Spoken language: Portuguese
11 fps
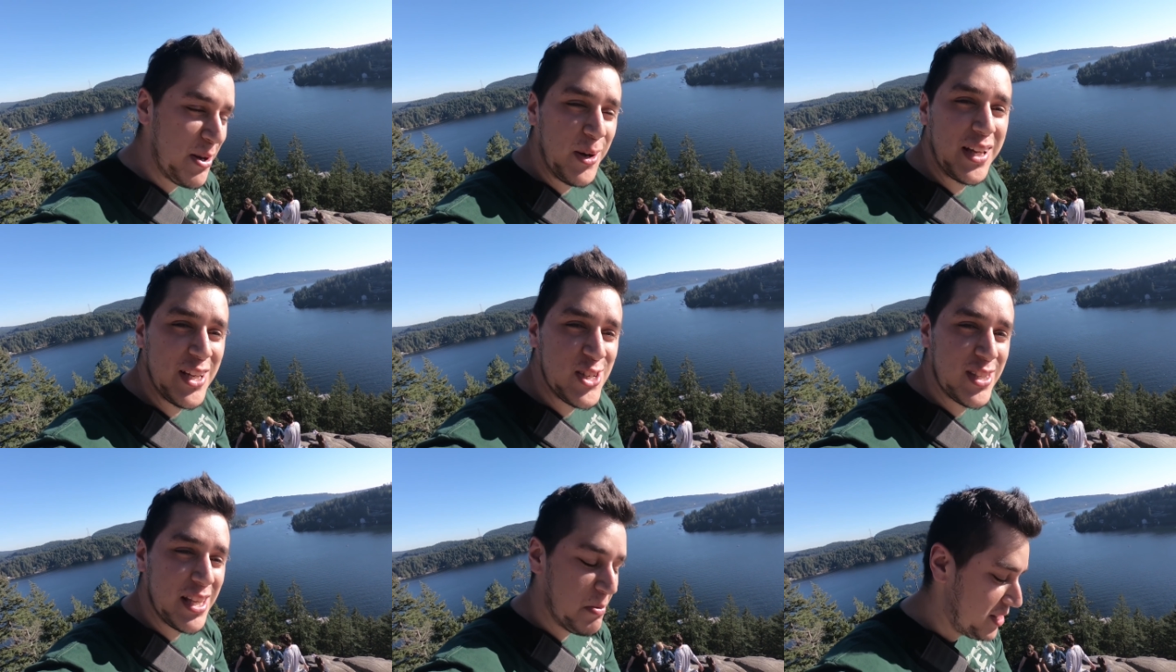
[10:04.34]
melhor do que a
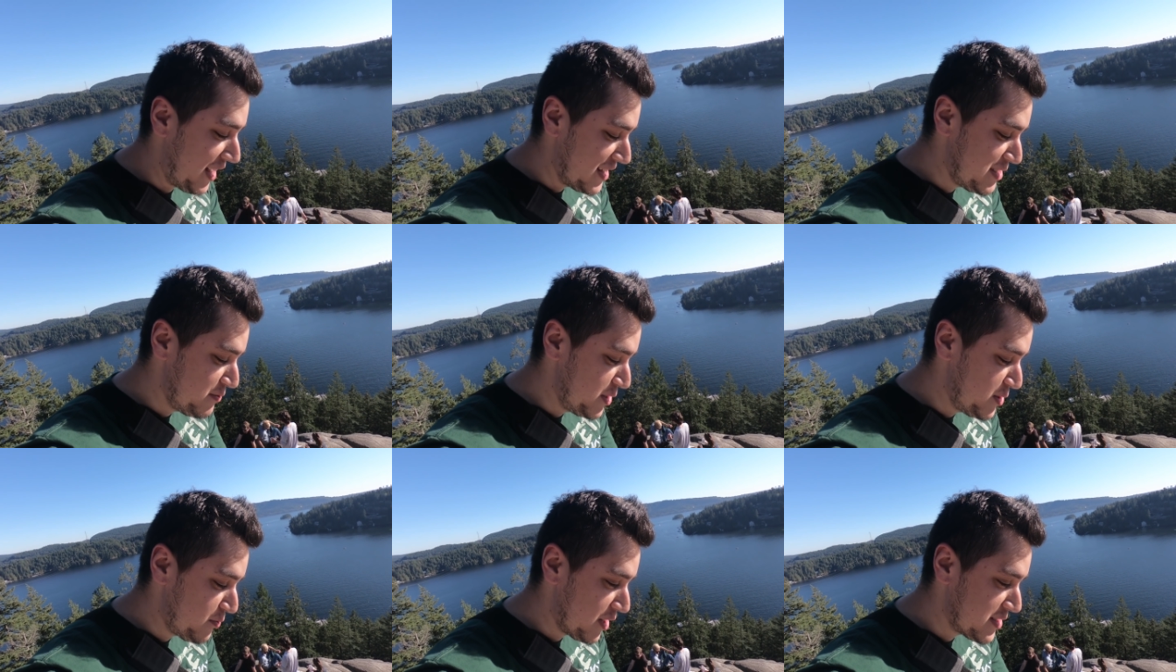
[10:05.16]
gente terminar esse
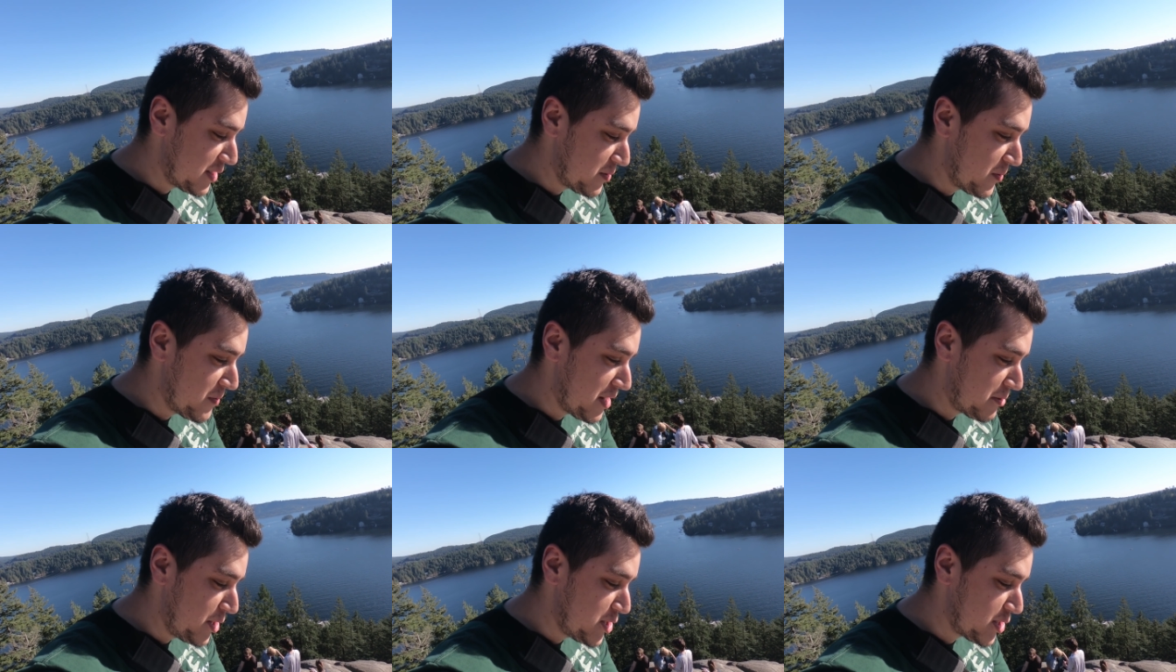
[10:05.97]
vídeo fazendo uma
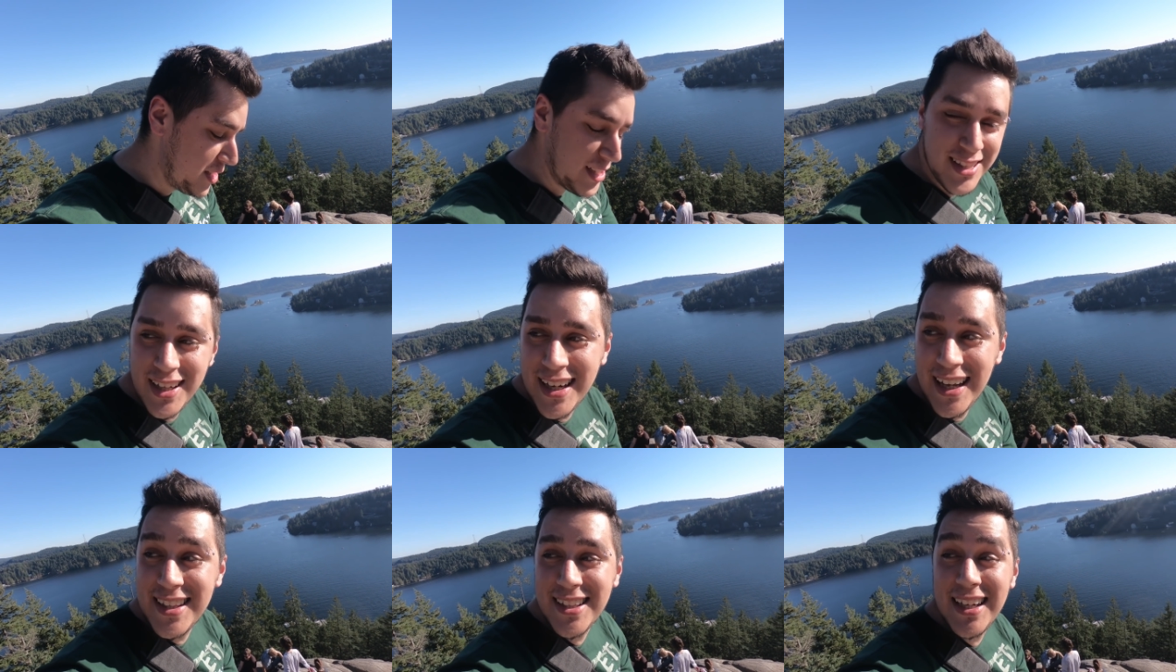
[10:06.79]
raid de Lintang.
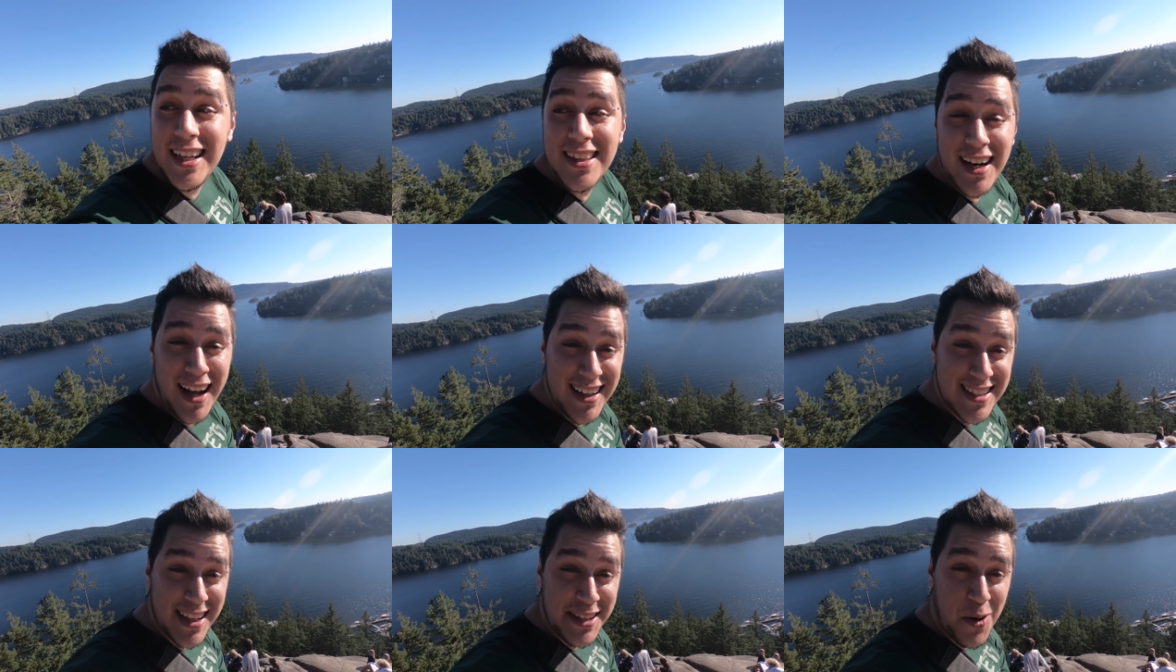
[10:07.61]
A Deta tá ali
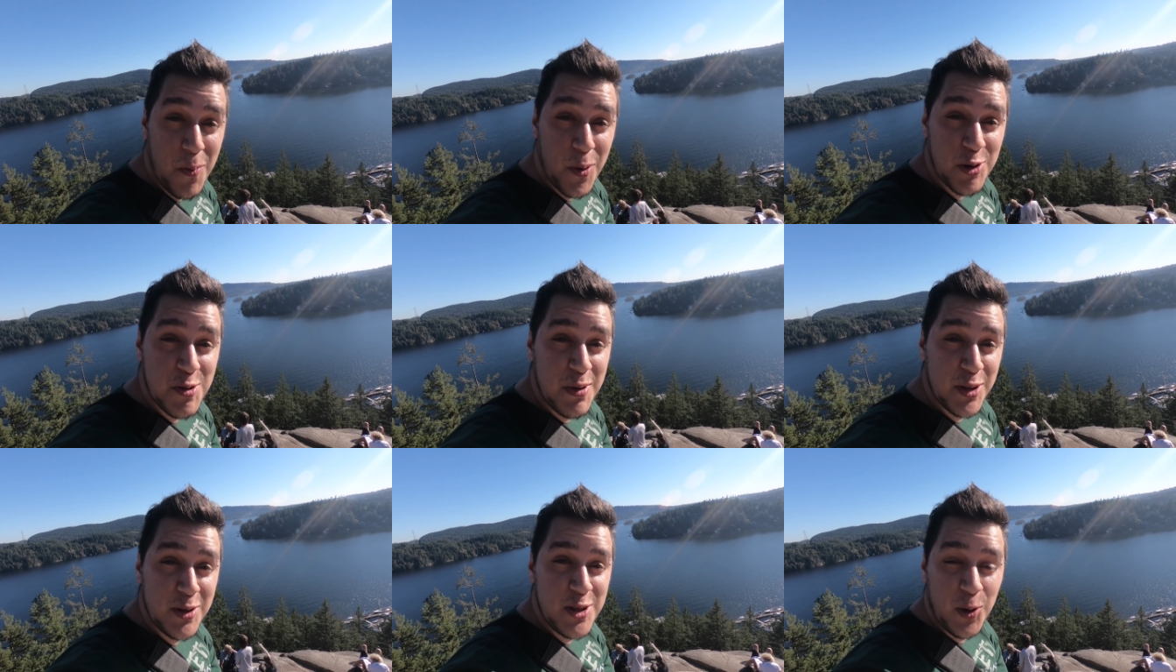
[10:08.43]
atrás, que ela tá com um pouco de
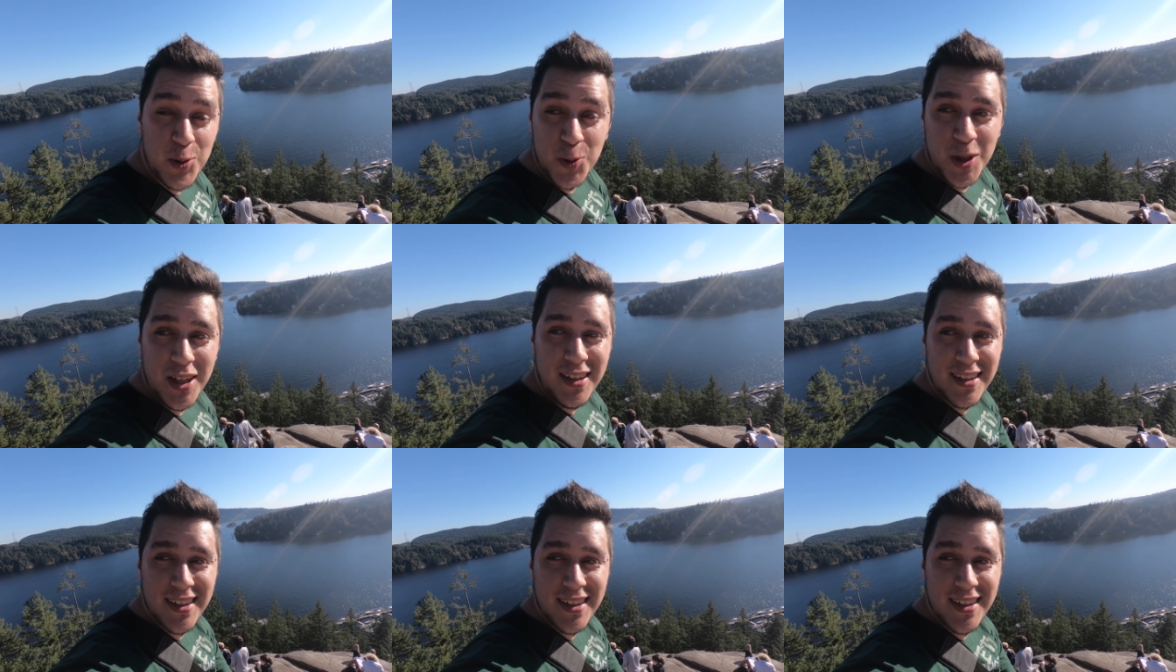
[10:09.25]
medo de altura.